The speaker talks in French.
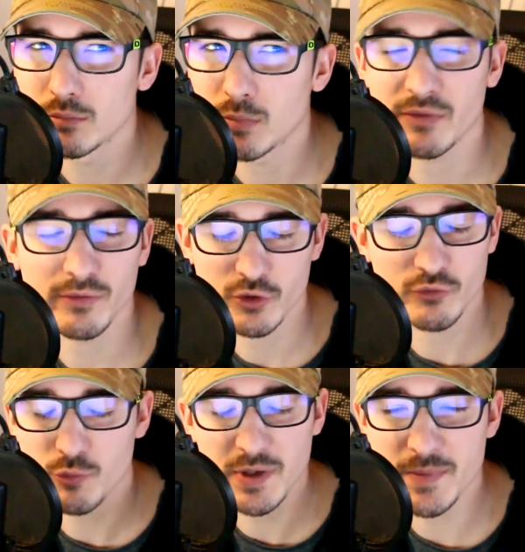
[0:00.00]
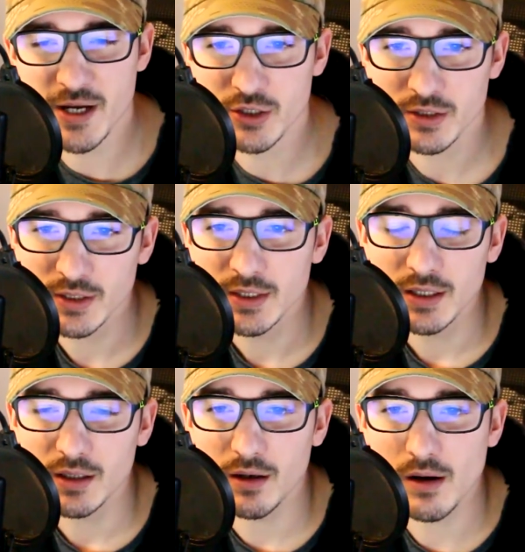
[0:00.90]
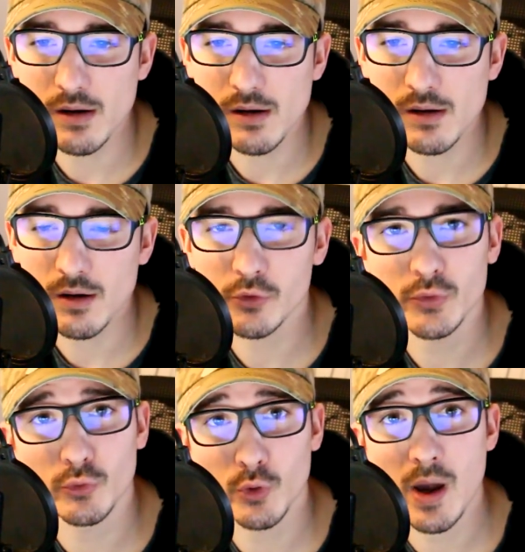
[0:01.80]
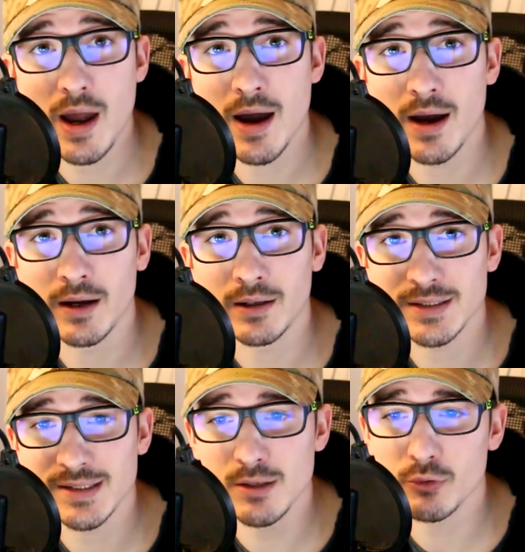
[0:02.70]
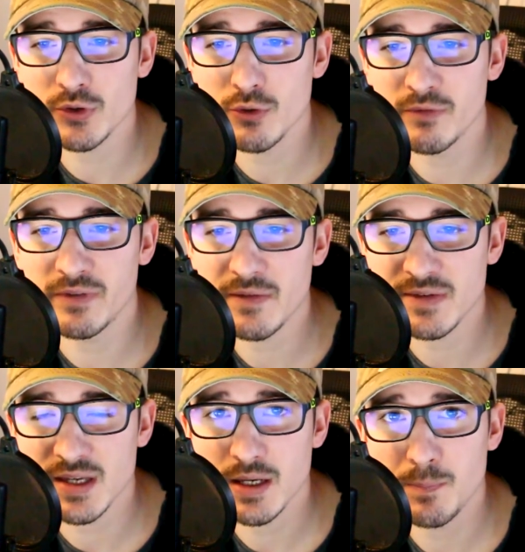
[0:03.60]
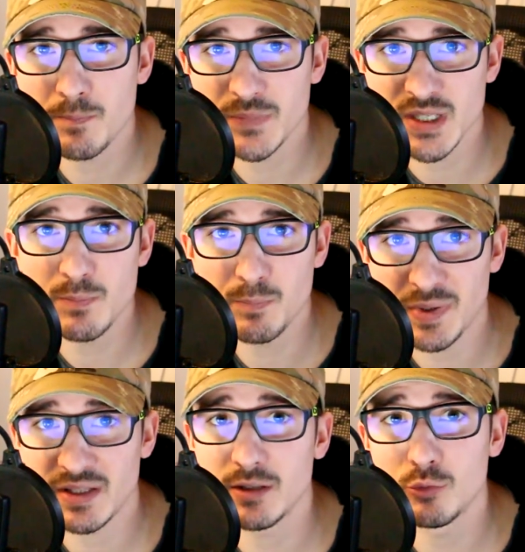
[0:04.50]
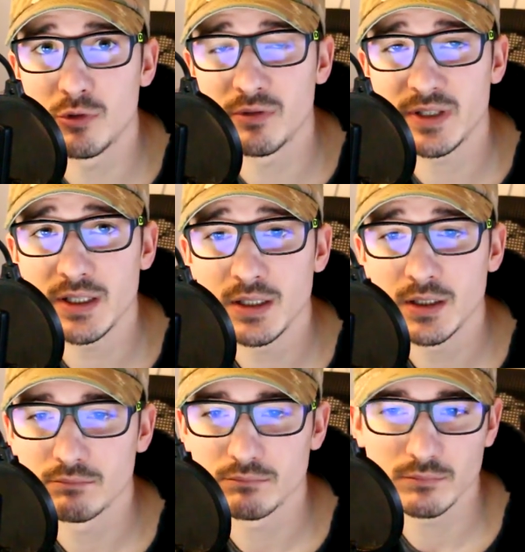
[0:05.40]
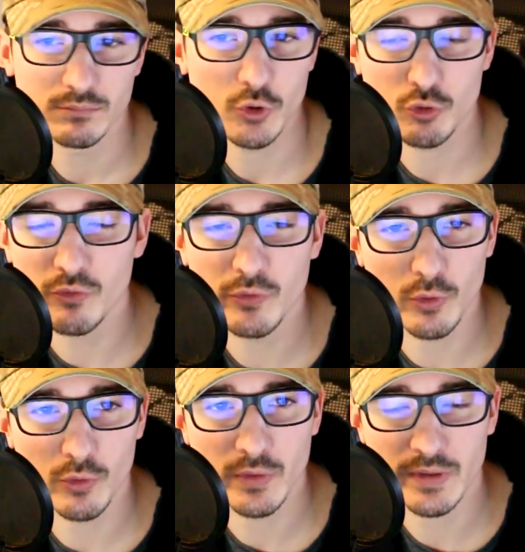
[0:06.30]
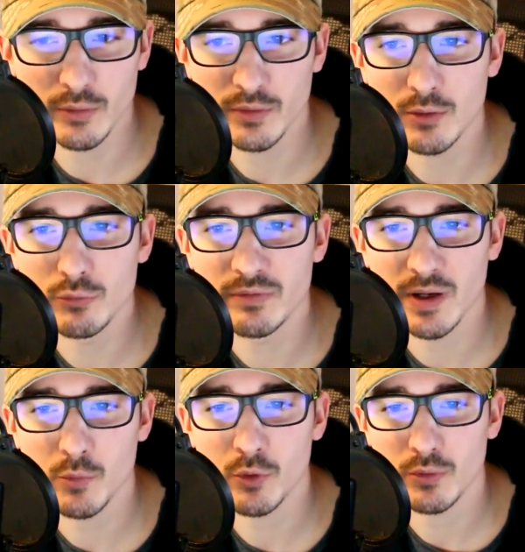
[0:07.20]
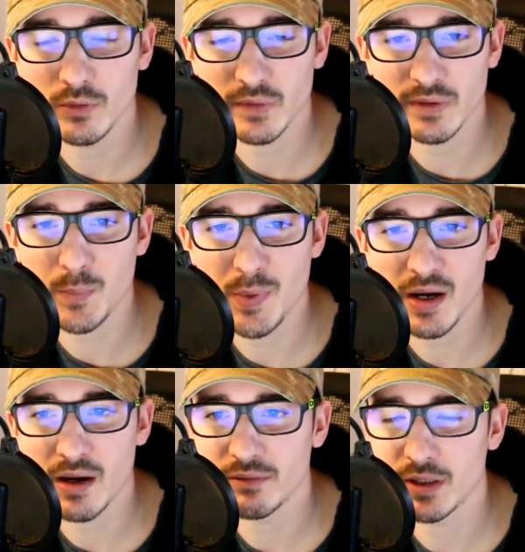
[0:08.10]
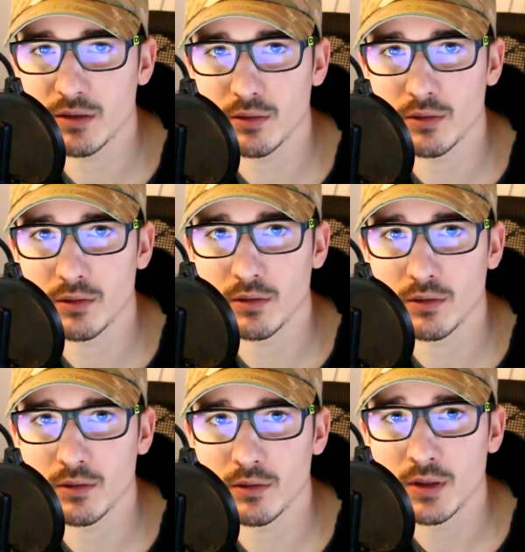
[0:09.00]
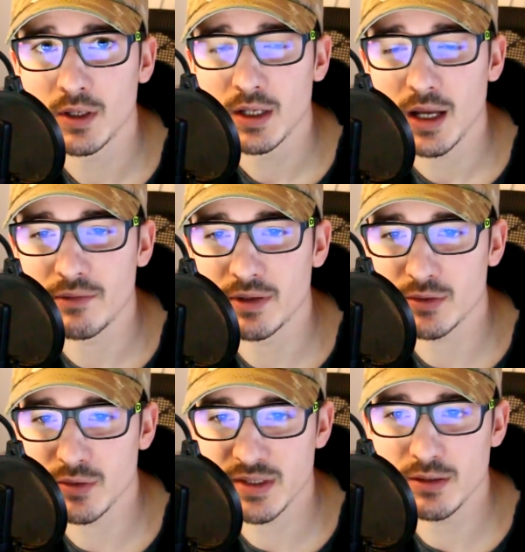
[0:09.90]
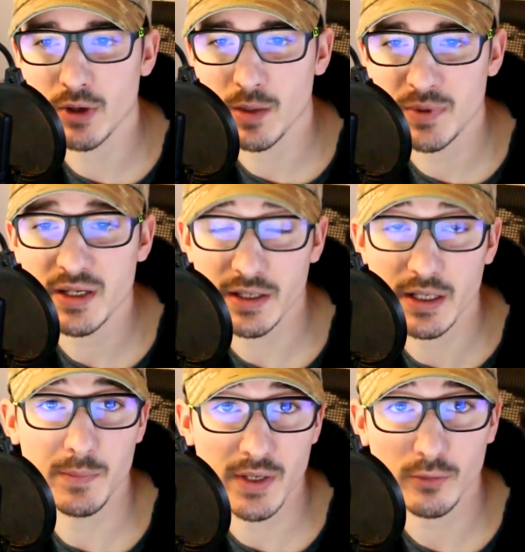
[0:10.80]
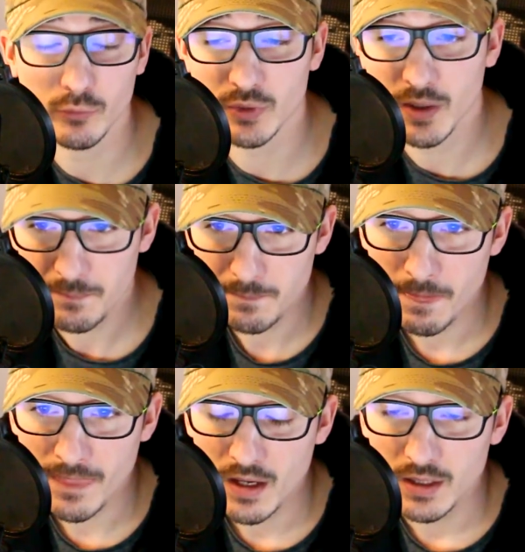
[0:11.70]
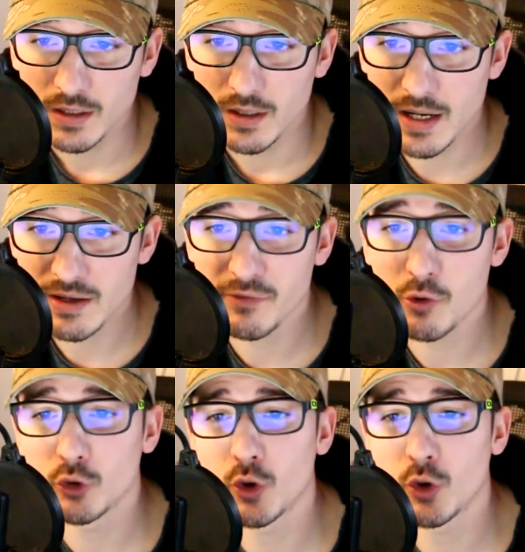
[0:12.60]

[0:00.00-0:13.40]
Bref, je vous mets l'image. ensuite, on aura un silencieux VFC type PDW. Je trouve que ça donne un look vraiment sympa avec, euh, avec ce style de réplique, avec les M4 en tout cas. À l'avant, on